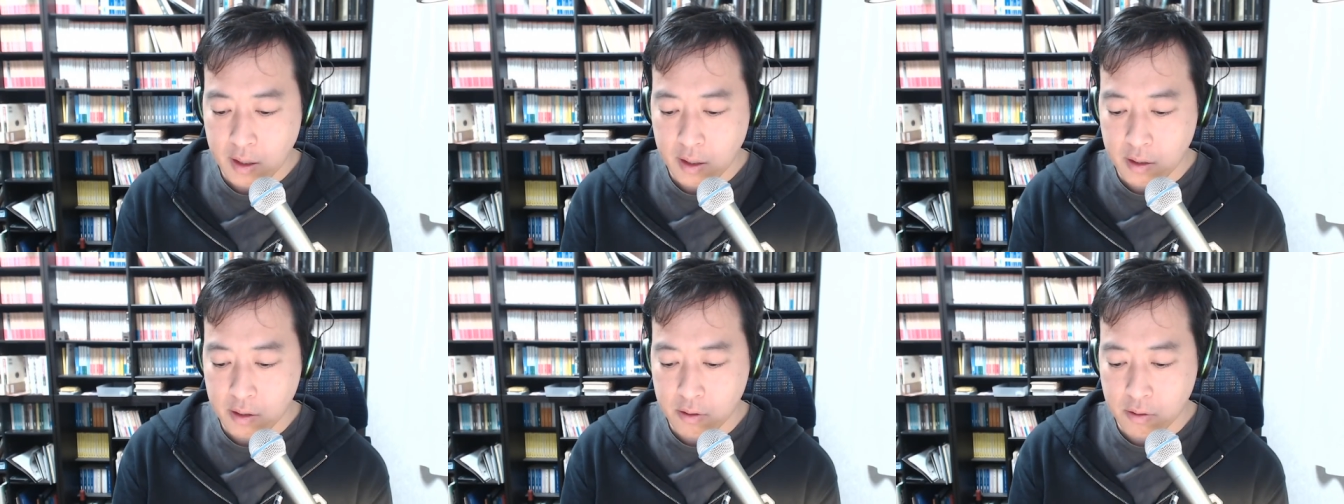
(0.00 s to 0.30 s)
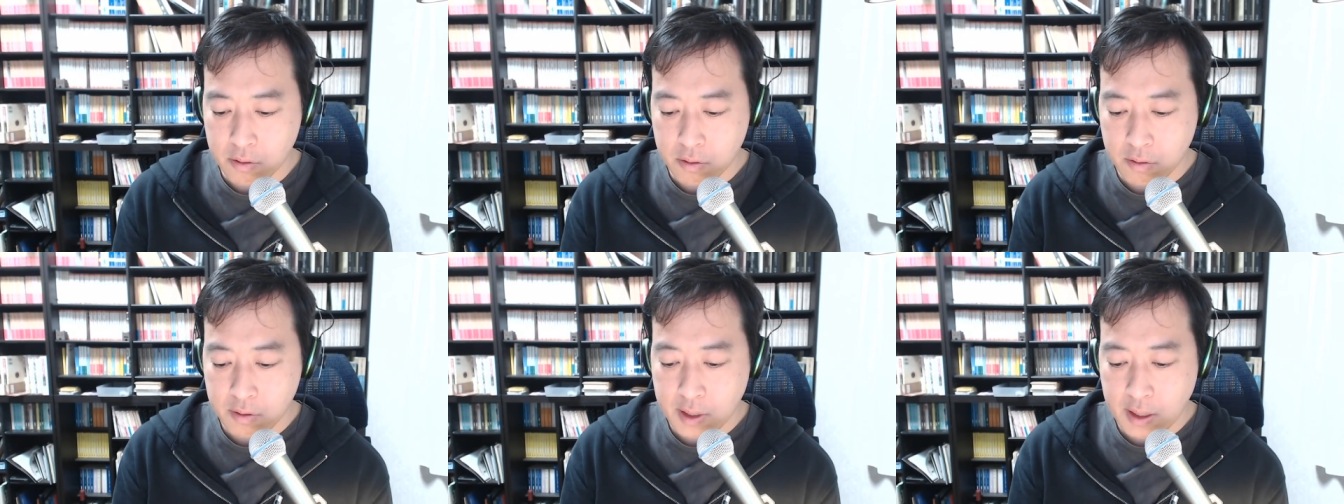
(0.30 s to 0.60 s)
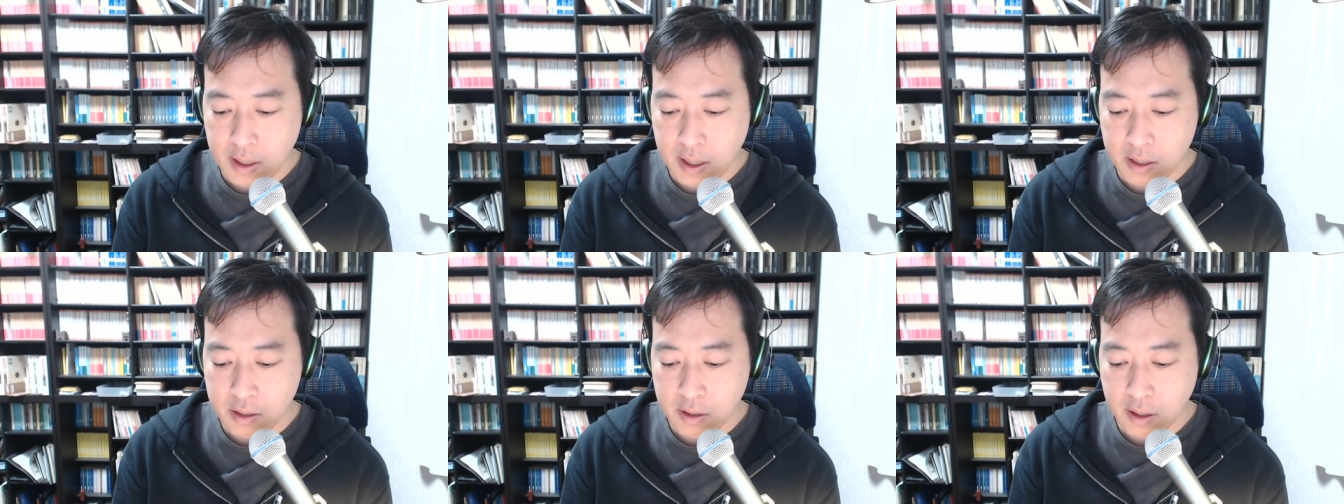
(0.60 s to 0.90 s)
えっ、と、To the
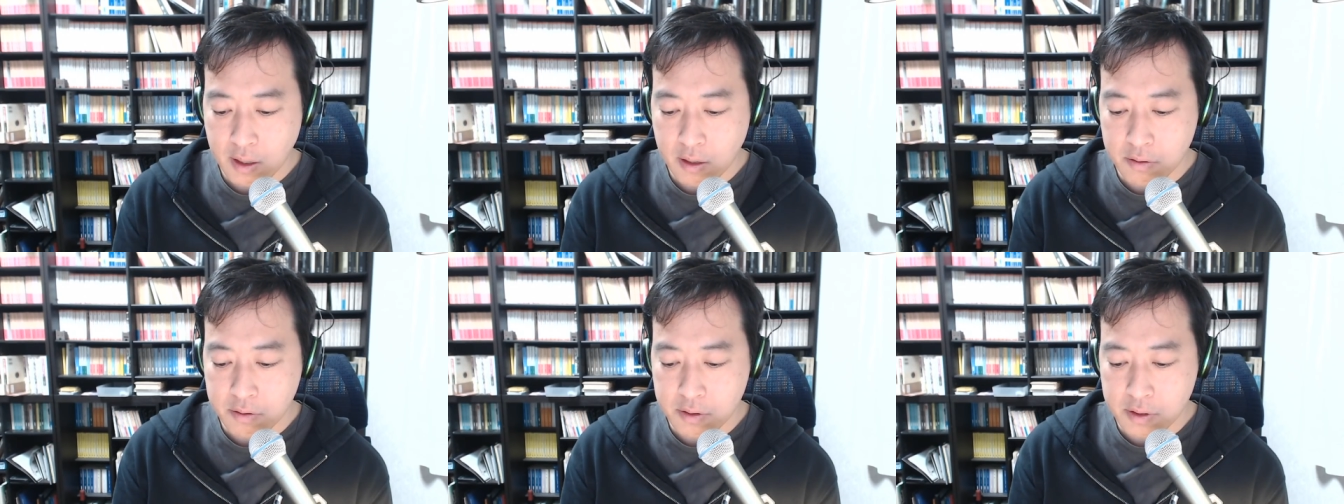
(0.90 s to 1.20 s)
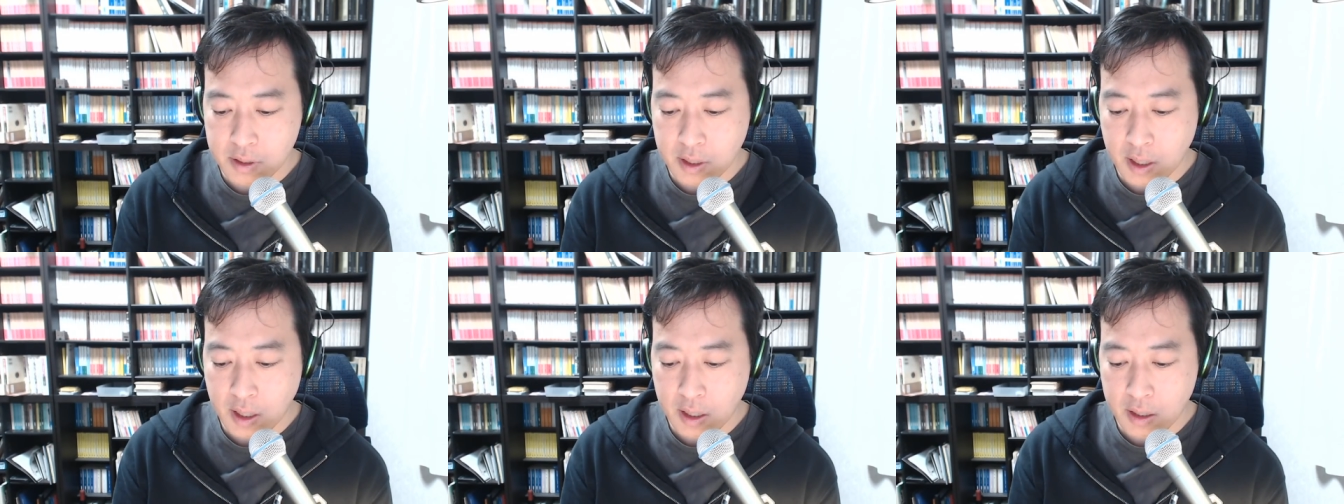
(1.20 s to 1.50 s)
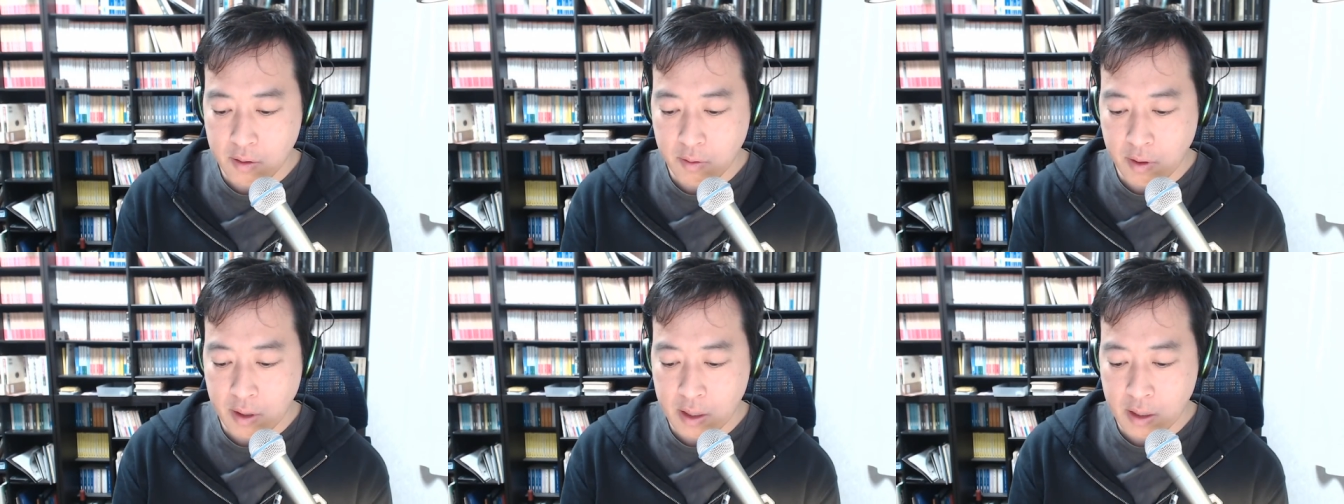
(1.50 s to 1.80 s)
Lighthouse が
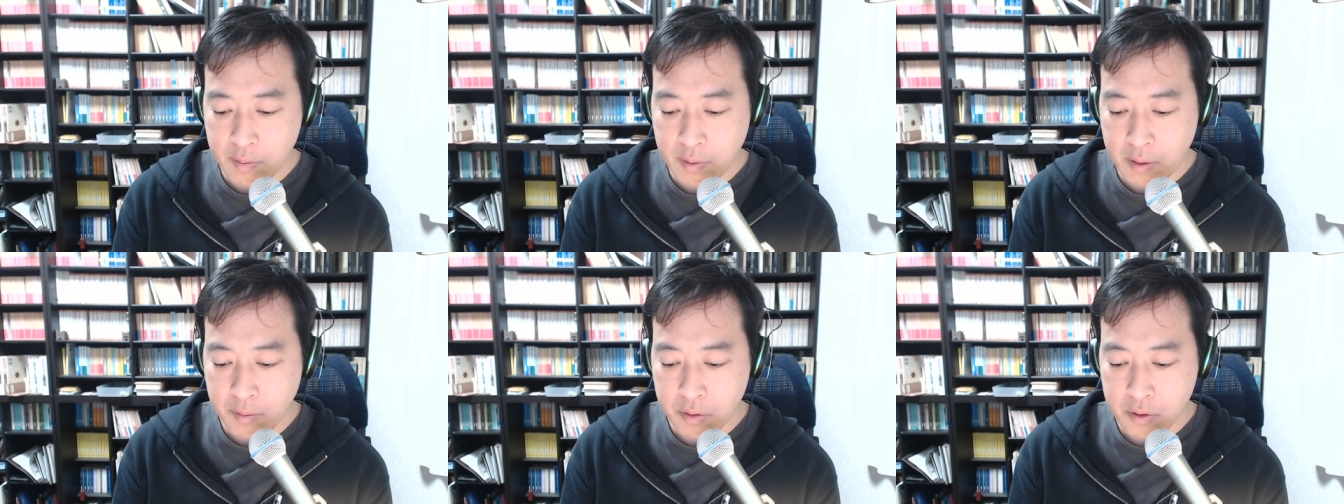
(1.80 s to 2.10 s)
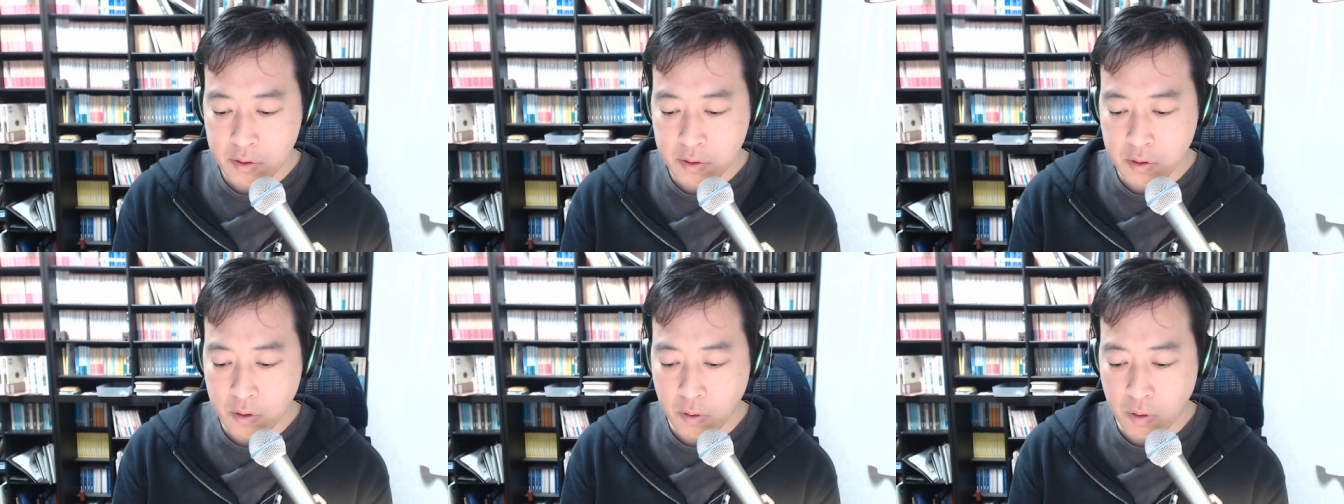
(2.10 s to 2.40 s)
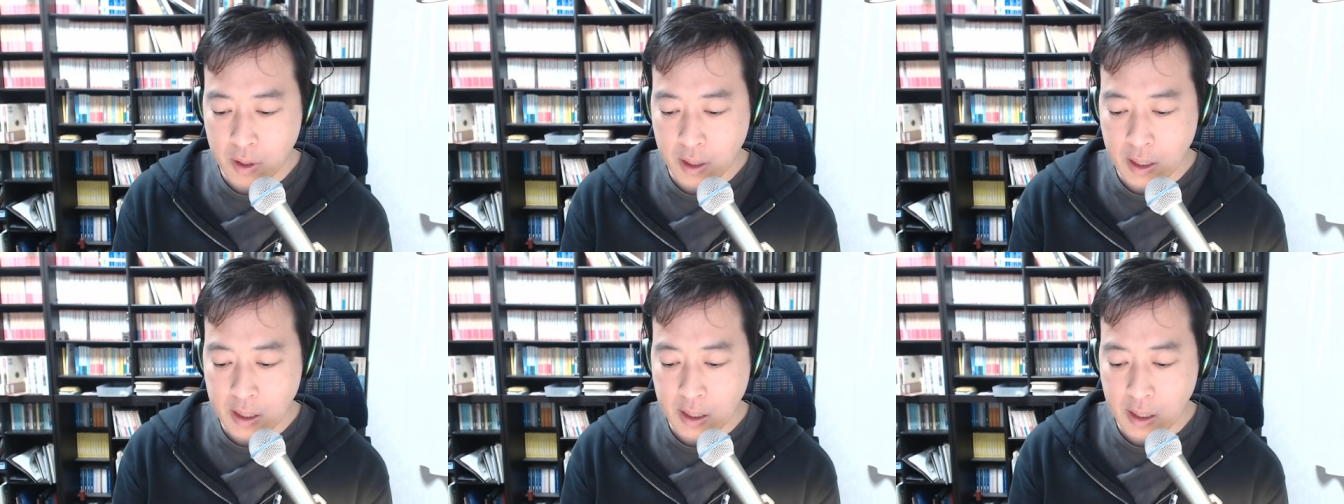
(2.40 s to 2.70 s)
岩波文庫
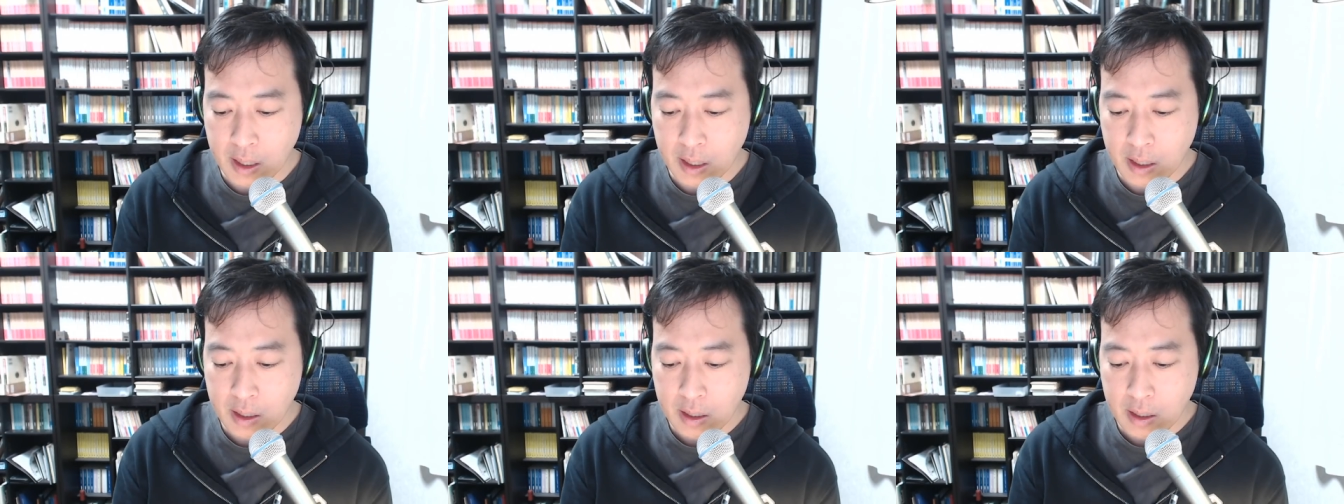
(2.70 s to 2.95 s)
から